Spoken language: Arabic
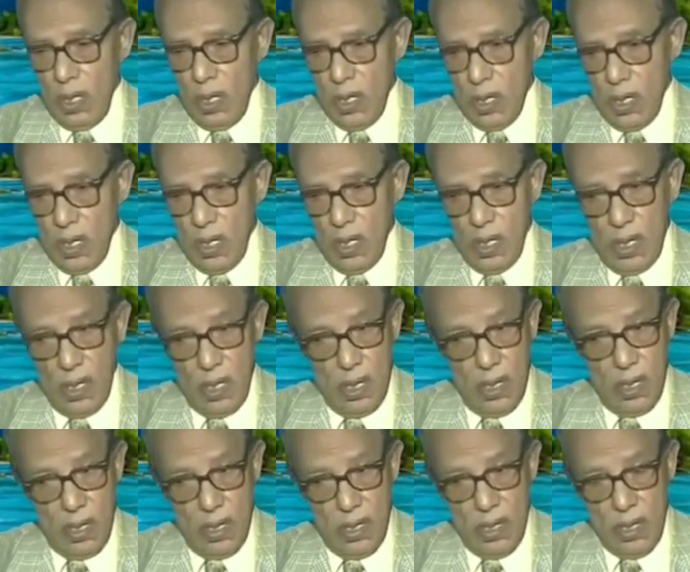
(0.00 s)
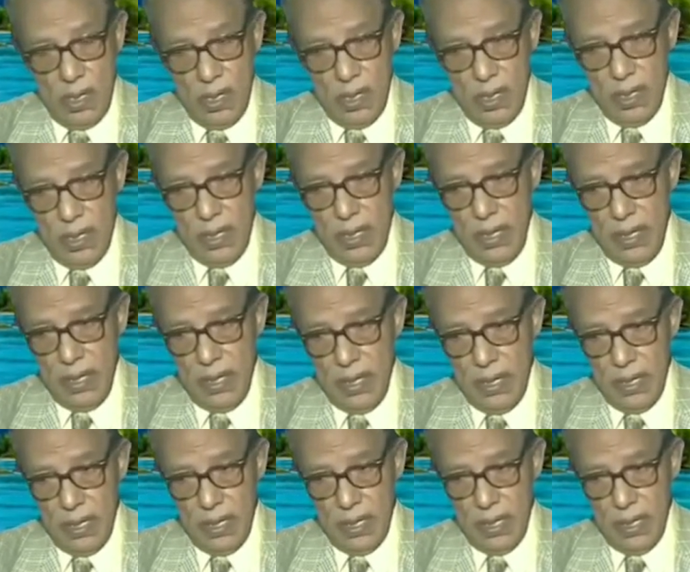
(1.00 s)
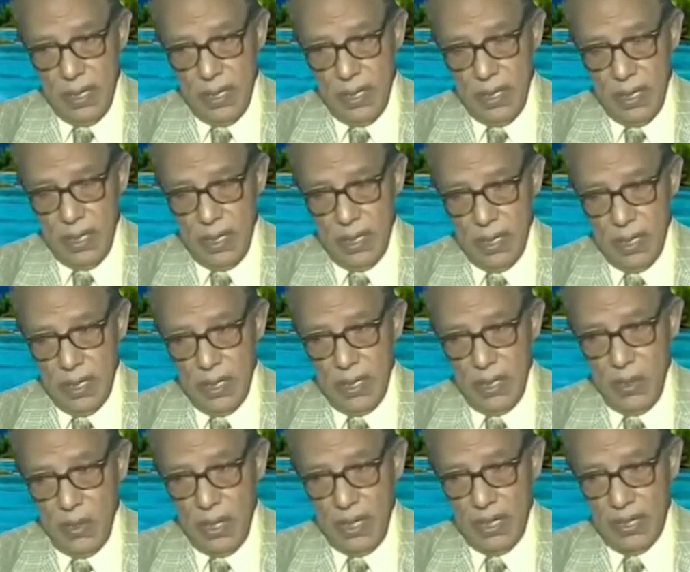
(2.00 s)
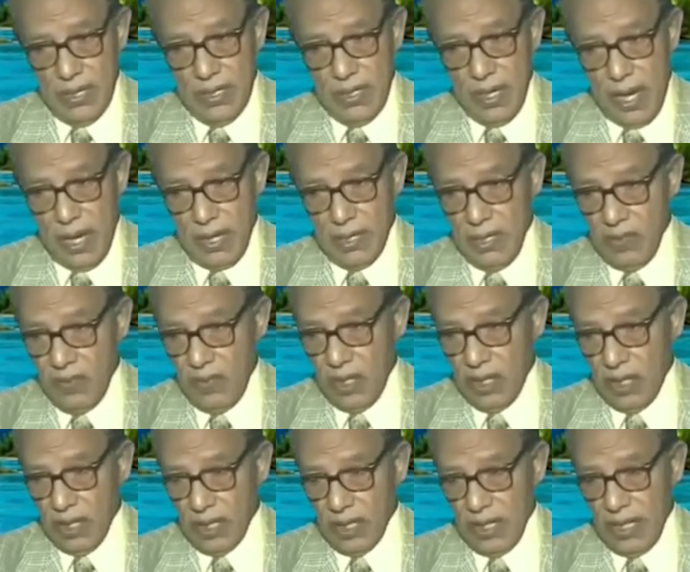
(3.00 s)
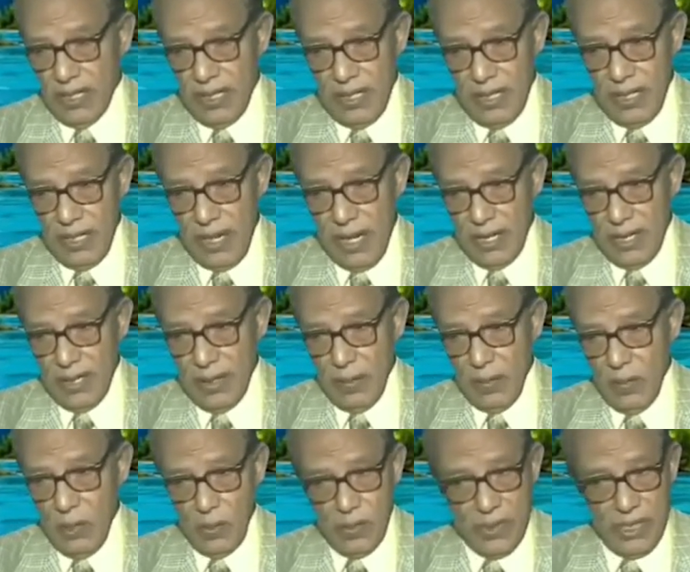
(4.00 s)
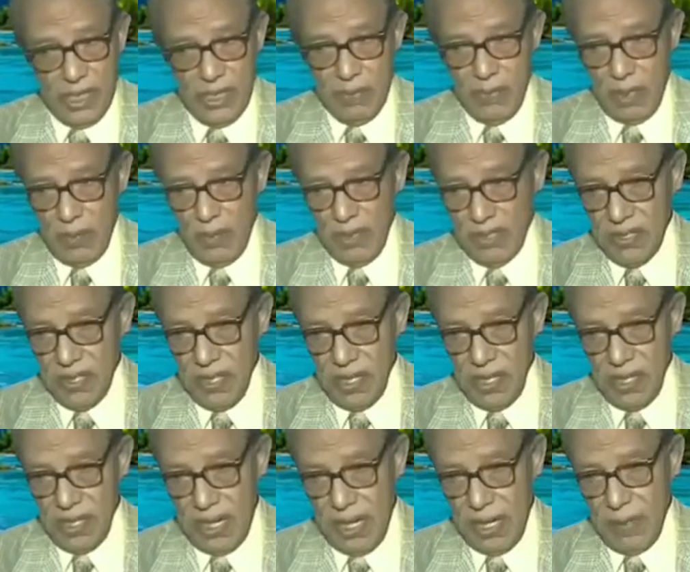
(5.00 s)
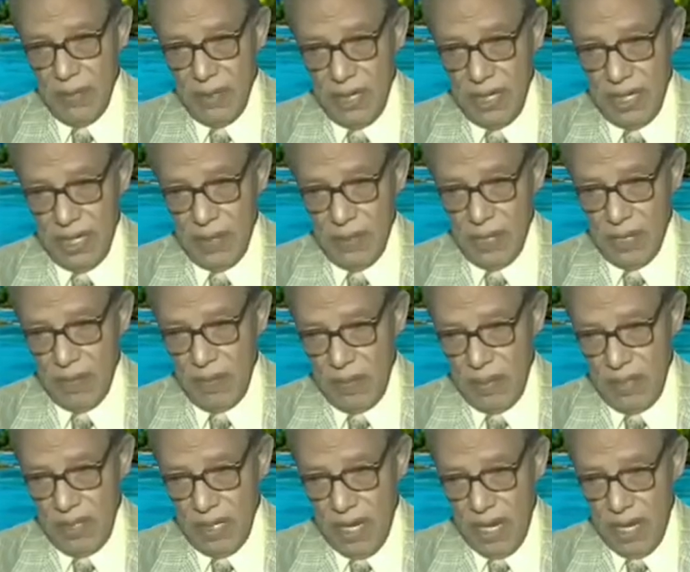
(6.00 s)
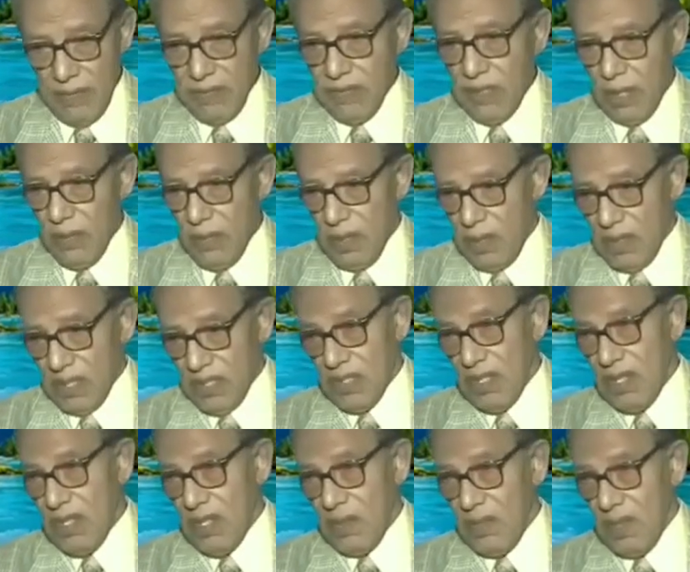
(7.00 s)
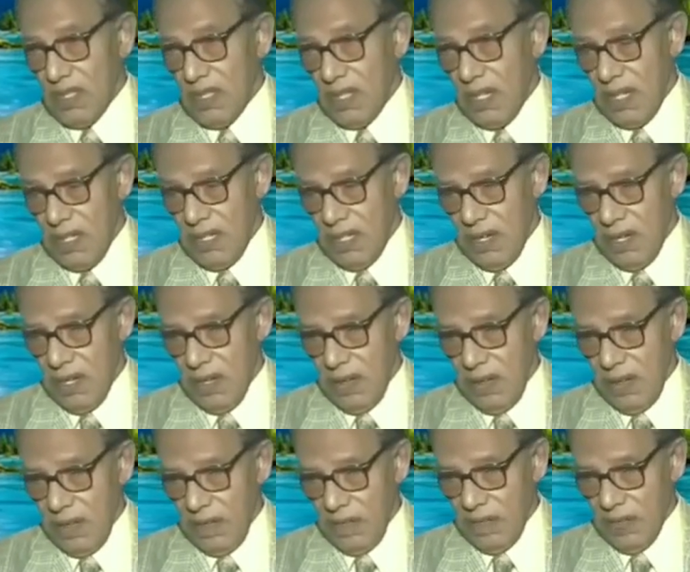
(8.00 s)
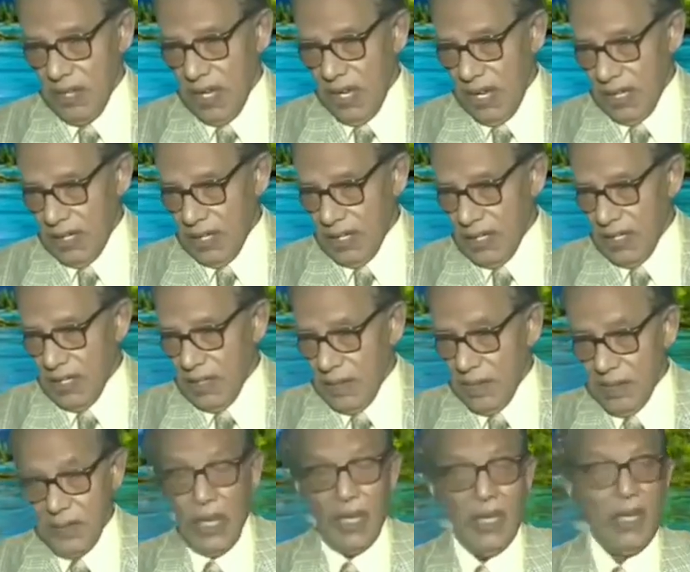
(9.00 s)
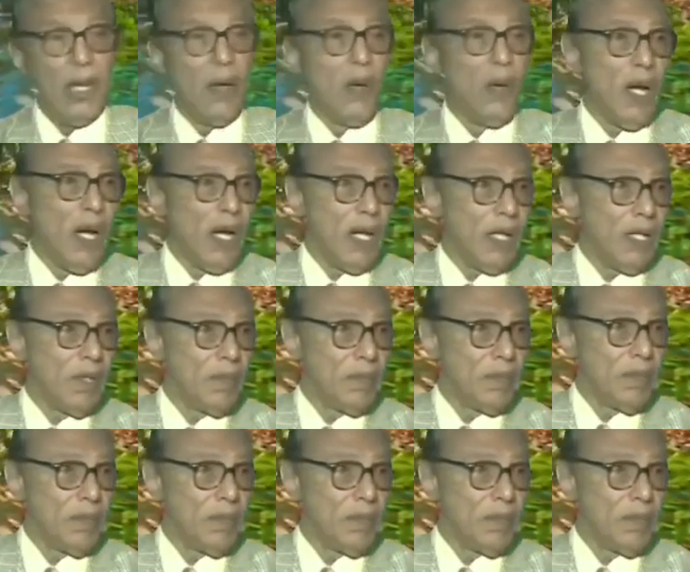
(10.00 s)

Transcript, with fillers: آه الواحد ساعات يفكر يعني ايه يعني ممكن يبقى مصير الكلب اللي انا بربيه افضل من مصيري مثلا في الاخره الله اعلم